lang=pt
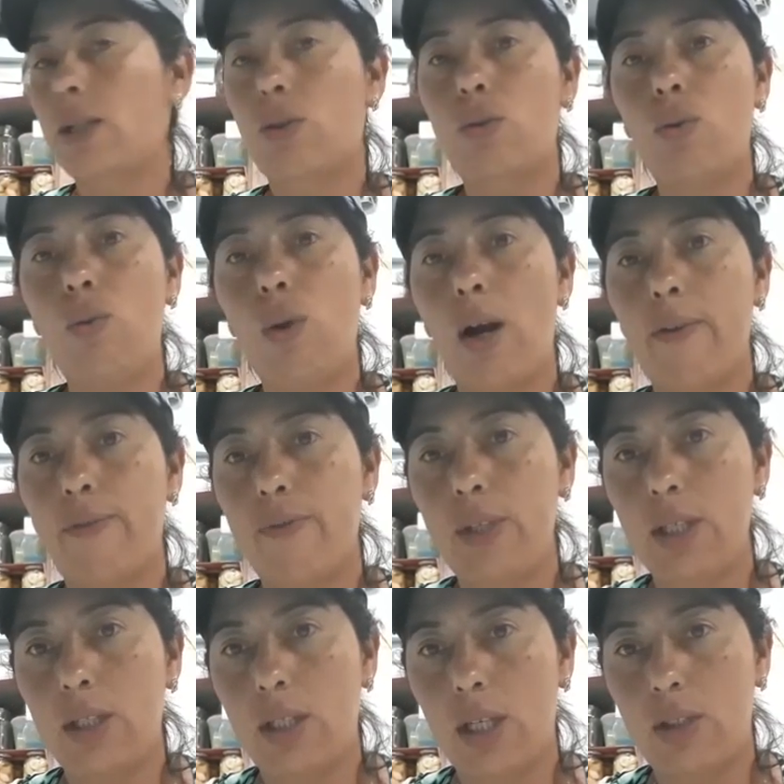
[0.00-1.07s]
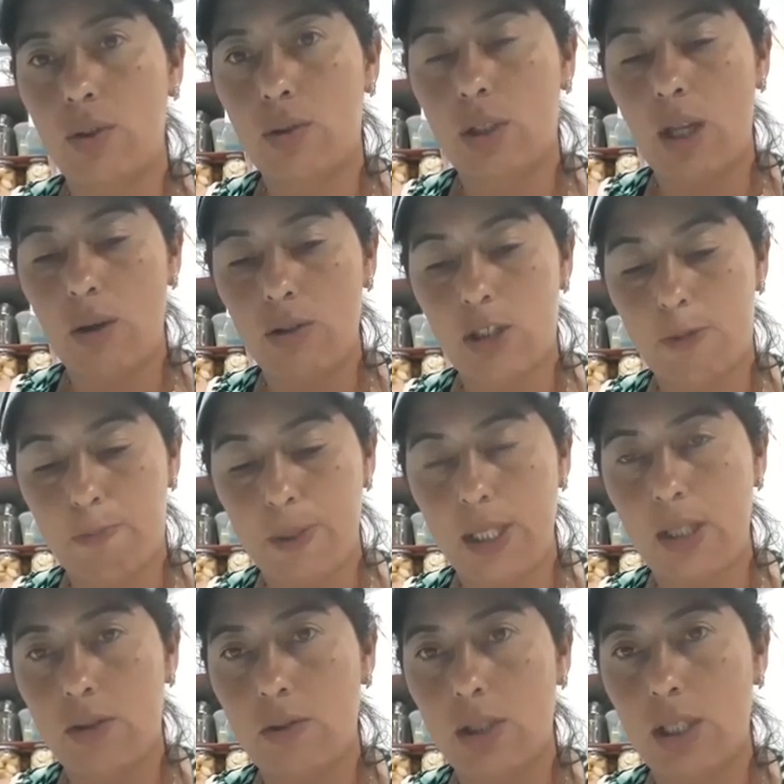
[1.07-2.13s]
tua vida, do teu
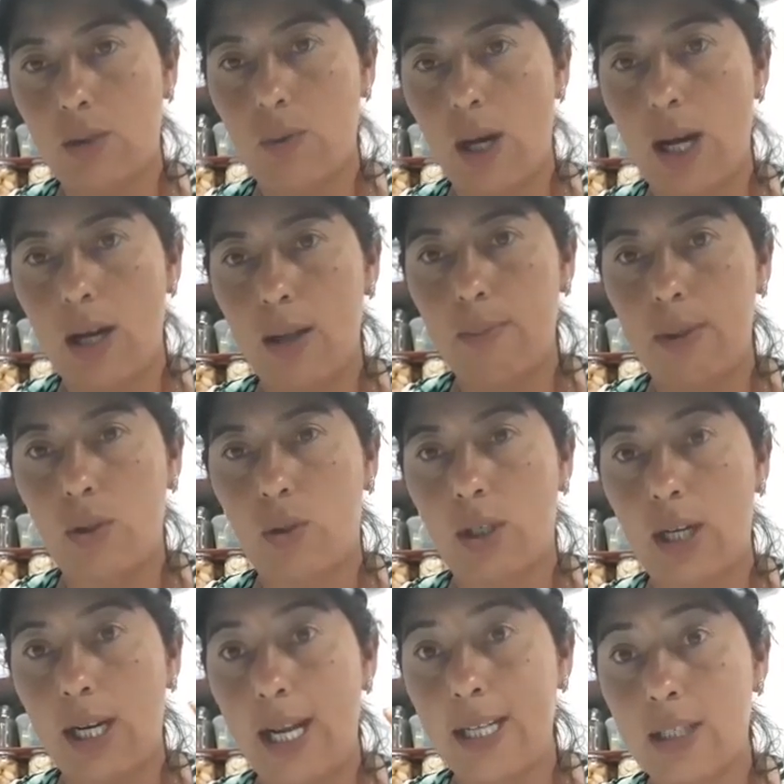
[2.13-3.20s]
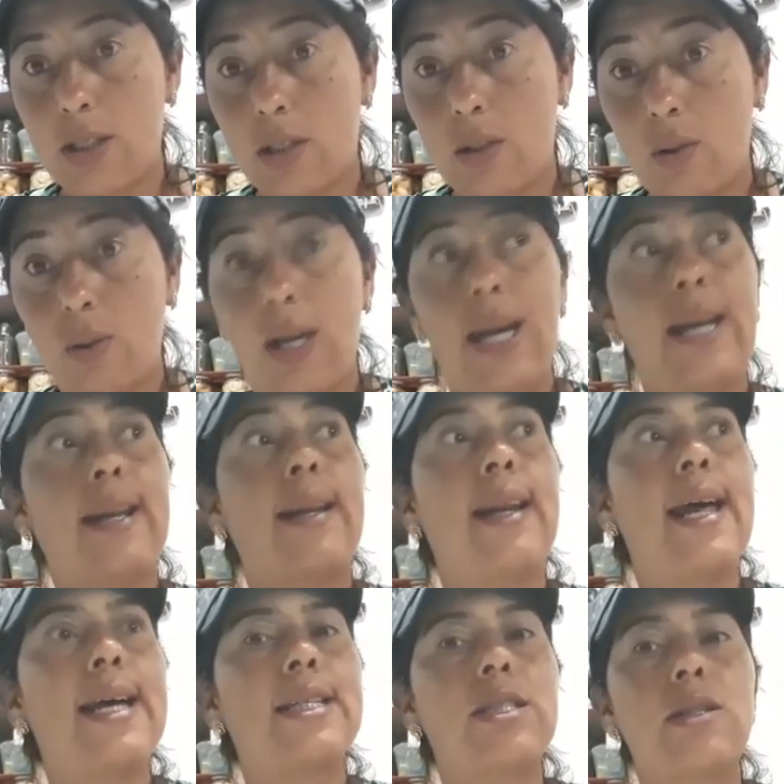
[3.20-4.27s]
espírito, da tua alma, e é o resto é
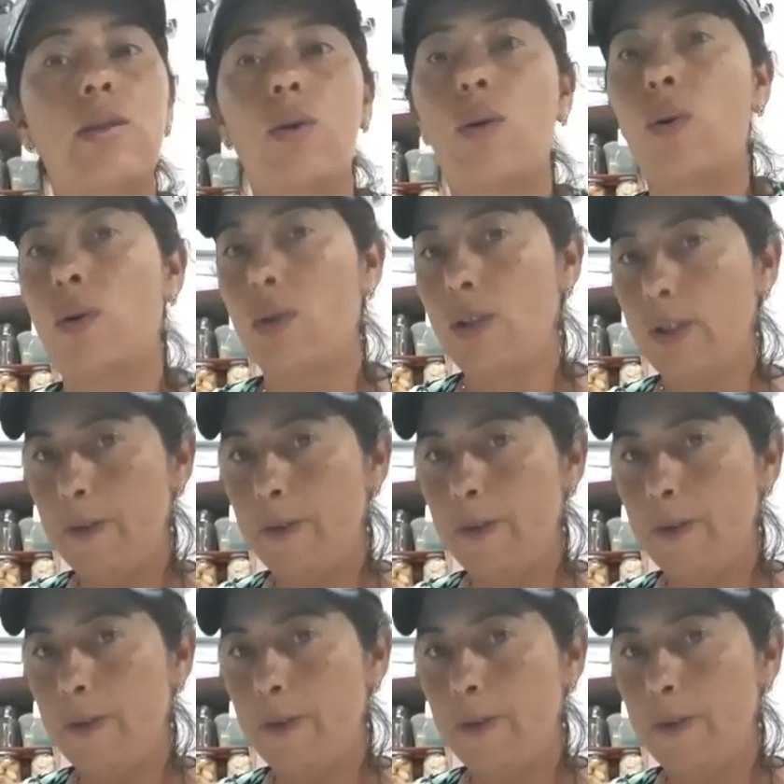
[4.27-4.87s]
resto.